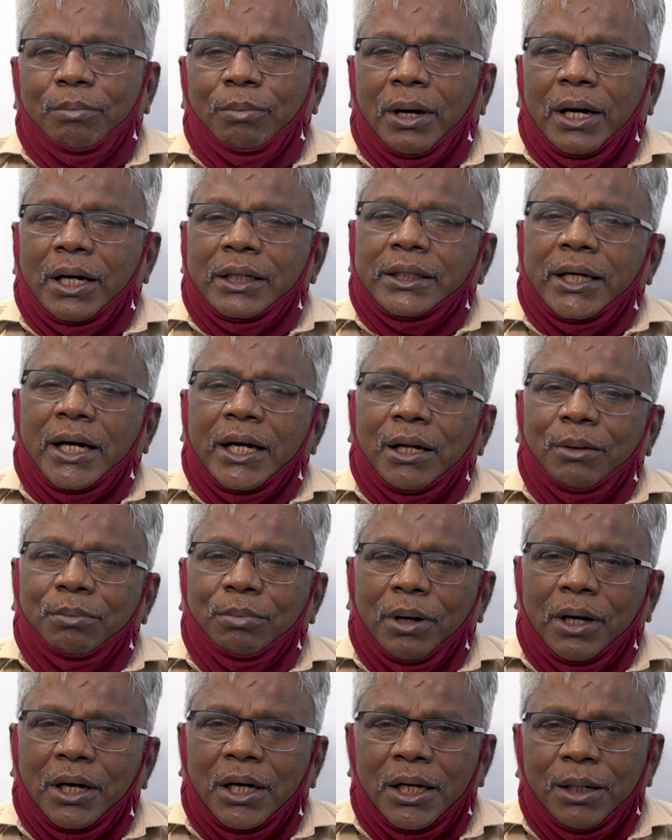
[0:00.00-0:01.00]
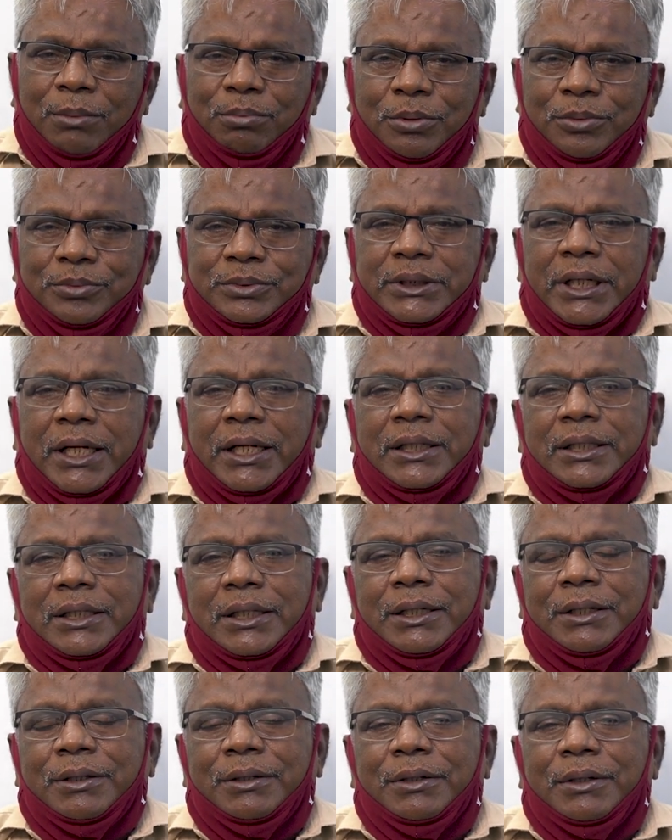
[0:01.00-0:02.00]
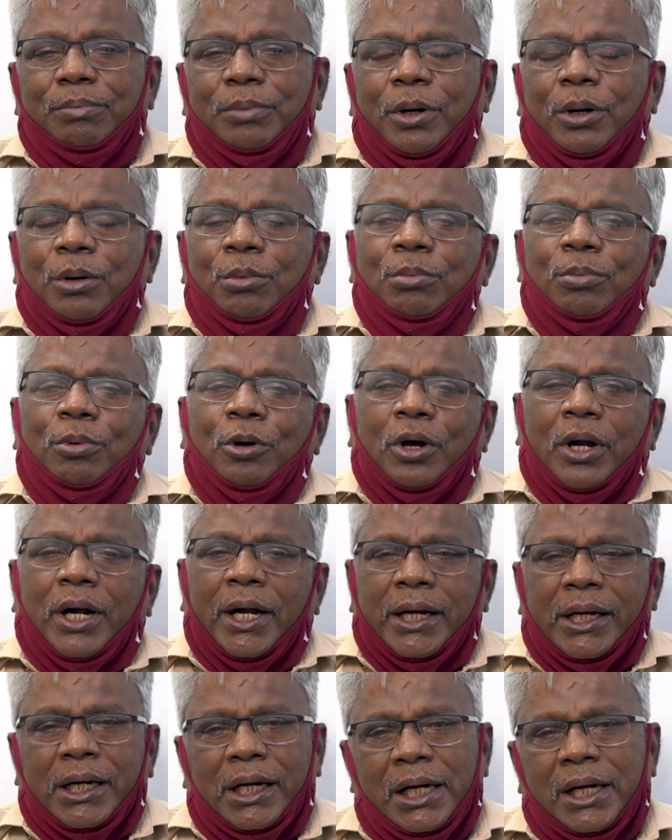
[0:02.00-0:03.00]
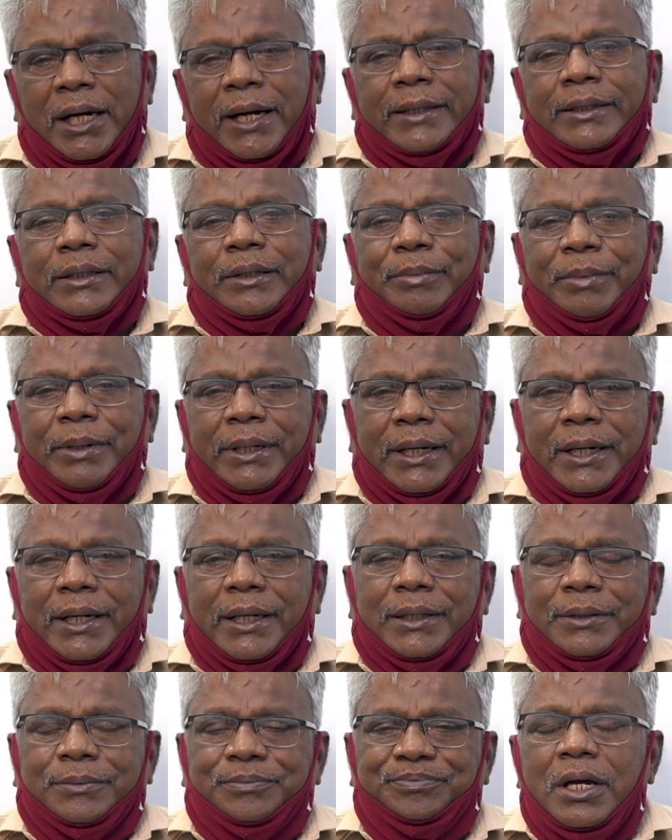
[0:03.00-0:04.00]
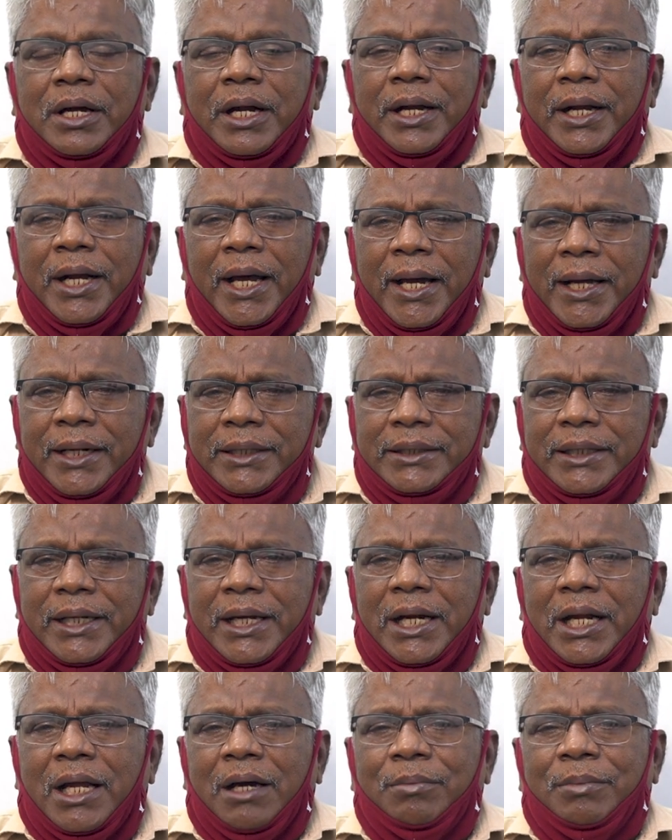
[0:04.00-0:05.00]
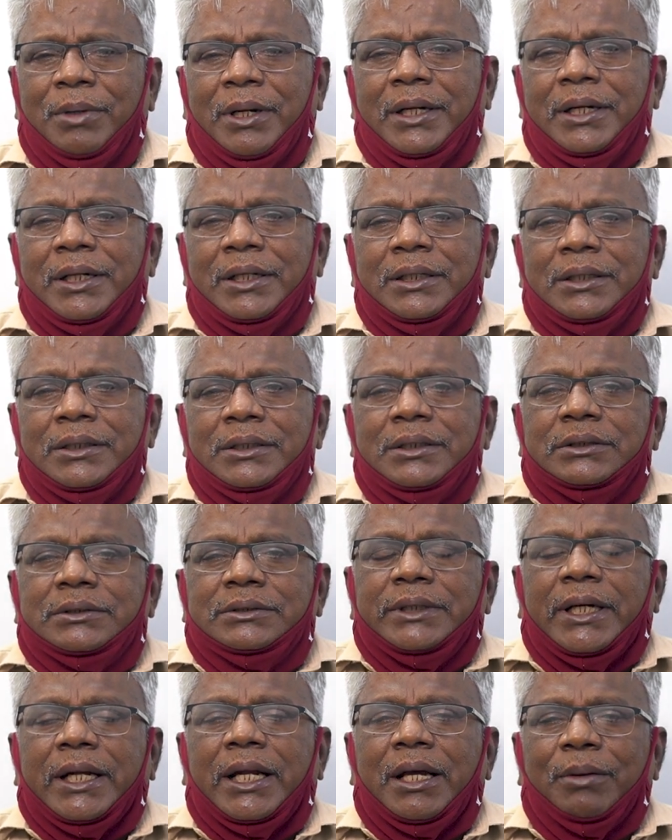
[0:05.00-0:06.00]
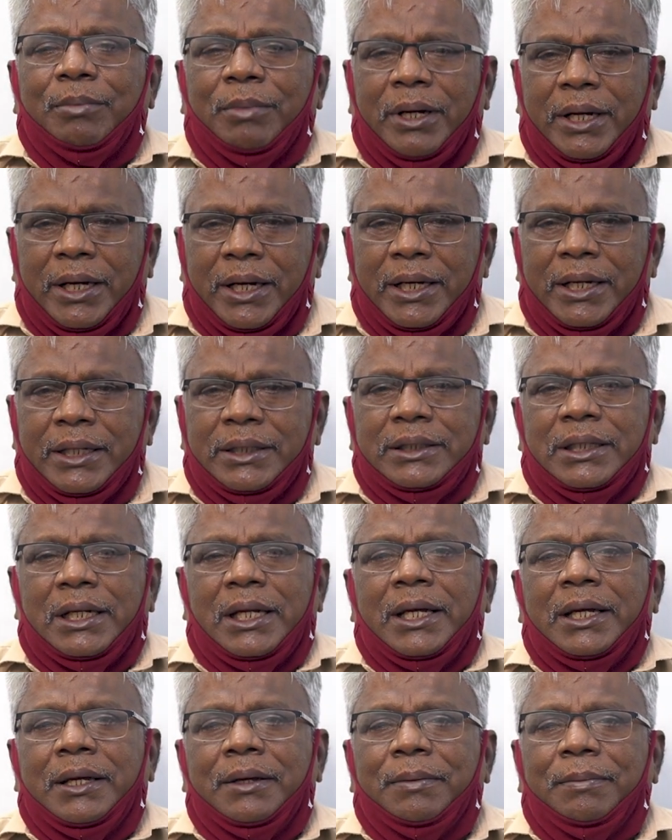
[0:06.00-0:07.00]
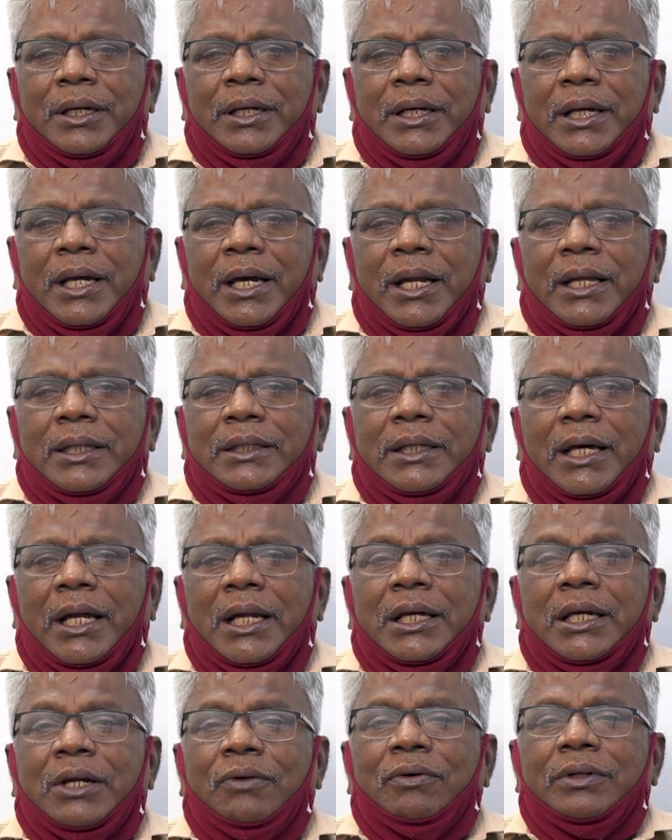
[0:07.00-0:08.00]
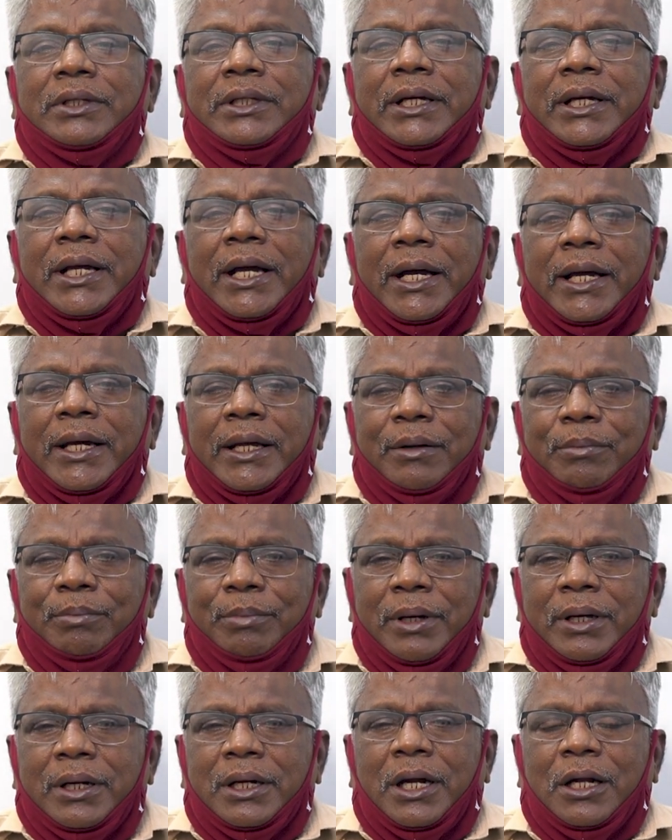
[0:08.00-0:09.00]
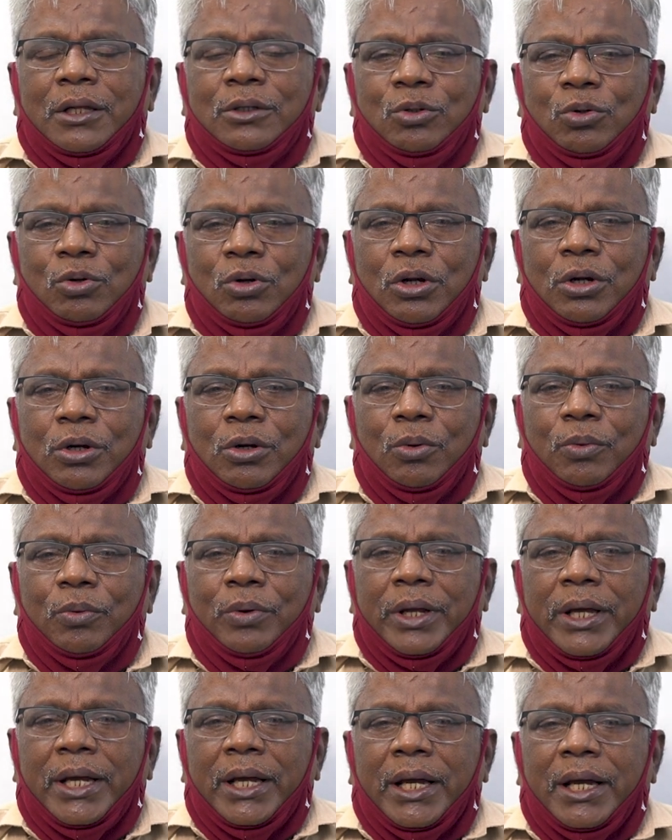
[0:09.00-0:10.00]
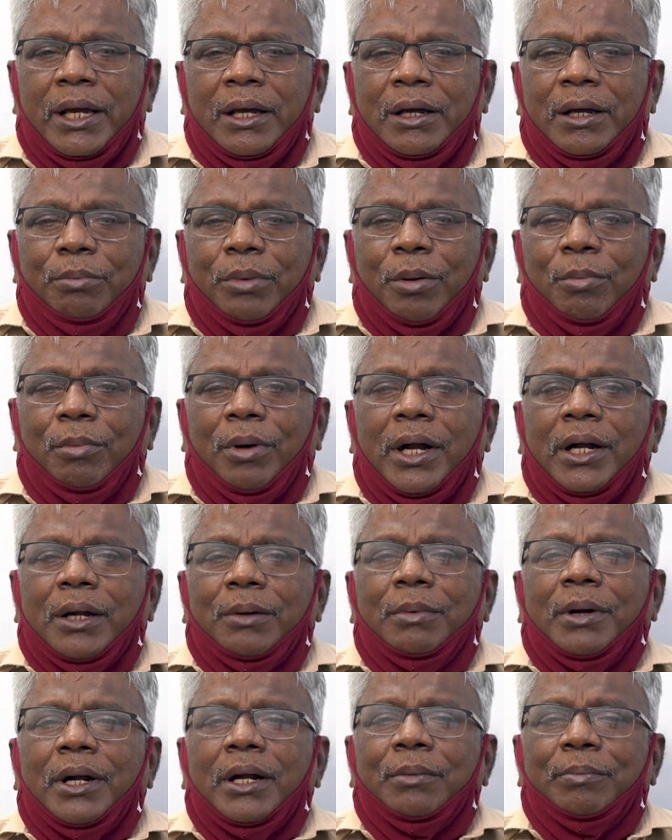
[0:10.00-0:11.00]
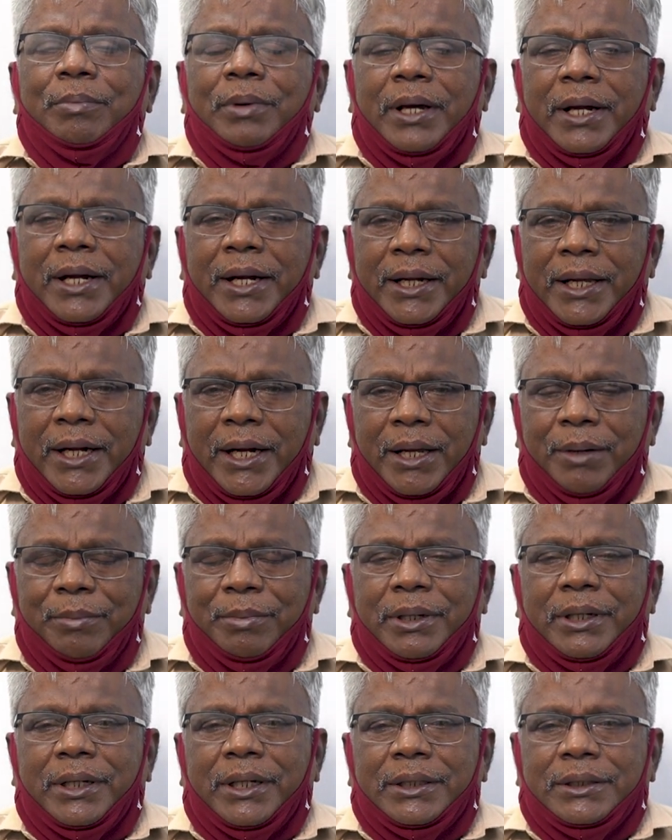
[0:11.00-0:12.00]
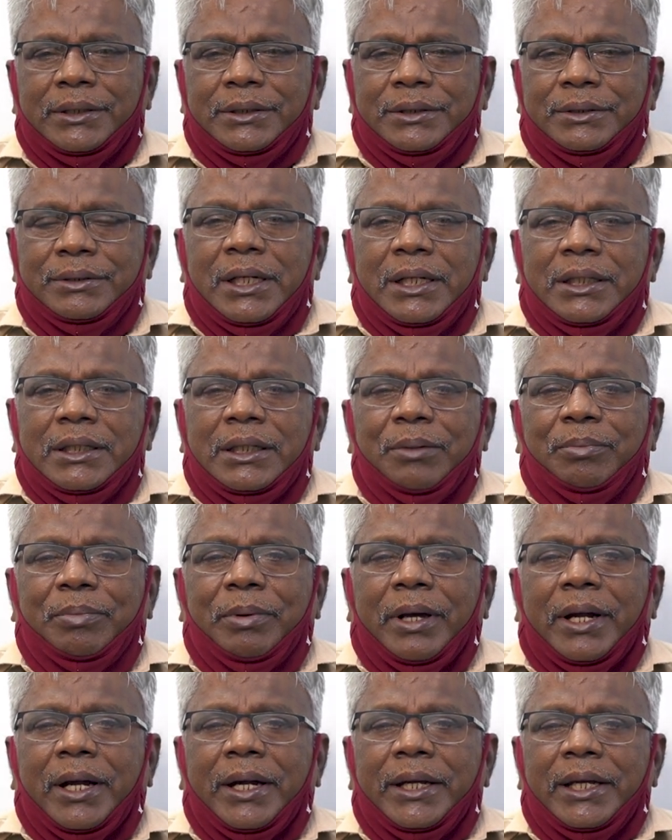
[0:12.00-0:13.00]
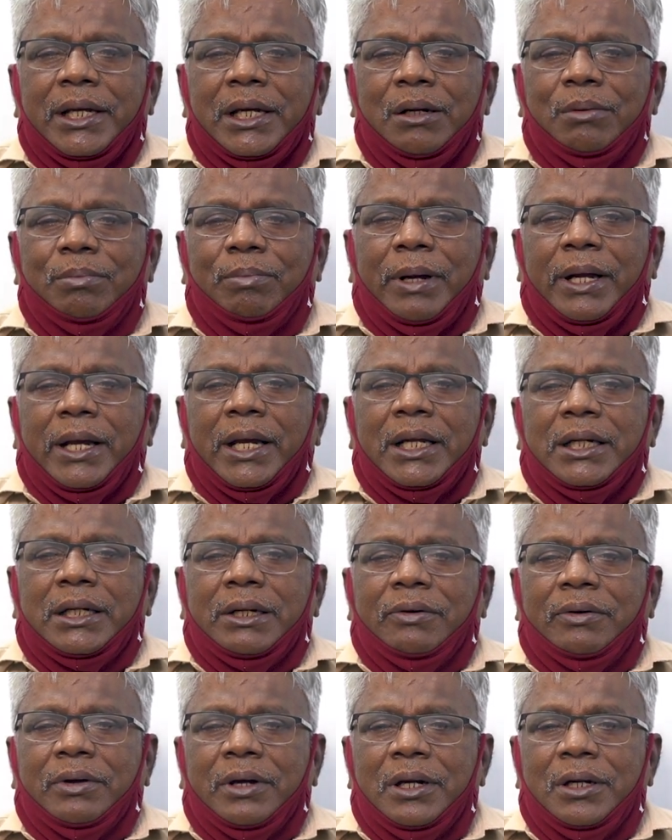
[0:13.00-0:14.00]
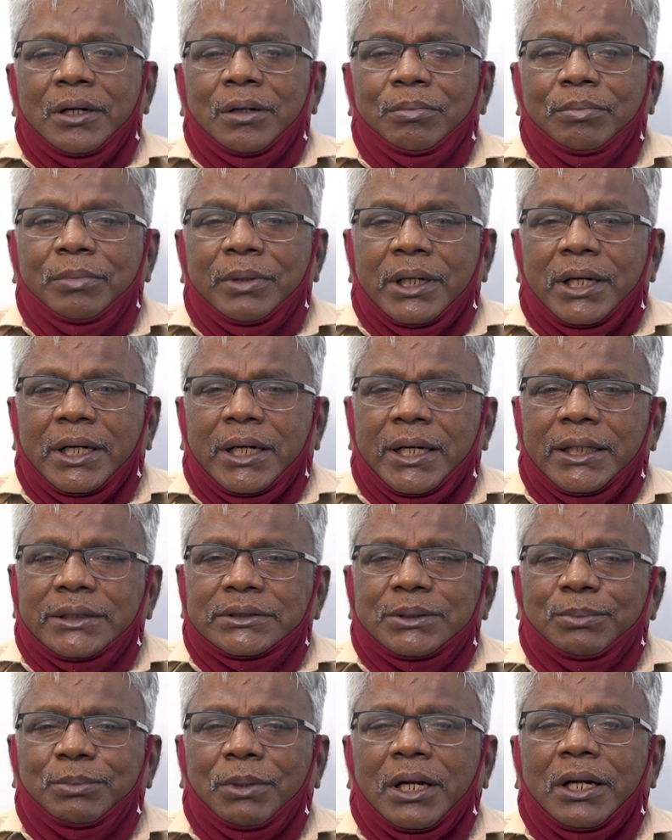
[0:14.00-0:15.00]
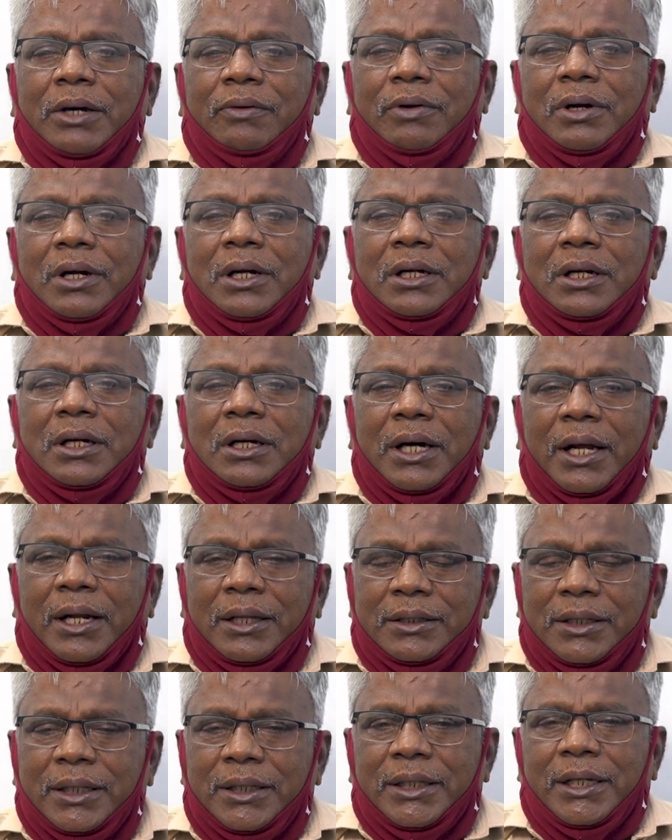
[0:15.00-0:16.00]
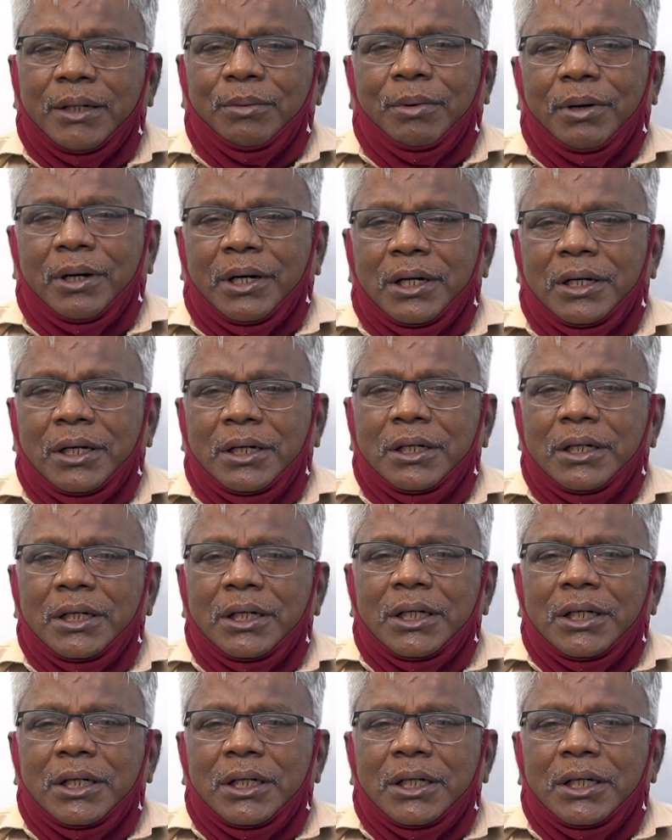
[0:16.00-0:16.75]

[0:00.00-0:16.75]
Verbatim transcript: மகத்தான பங்களிப்பும் சேர்ந்து பெரும் போராட்டங்கள் நடத்தப்பட்டன ரெண்டாயிரத்தி ஏழாம் ஆண்டு சென்னை மாநகரத்திலே ஏறத்தாழ இருபத்தையாயிரம் பேர் கலந்து கொண்டிருக்கக்கூடிய பிரம்மாண்டமான பேரணி நடைபெற்றது இந்த பேரணியில் பங்கேற்றவர்களில் மிக கணிசமானவர்கள் அறந்ததியர் மக்கள்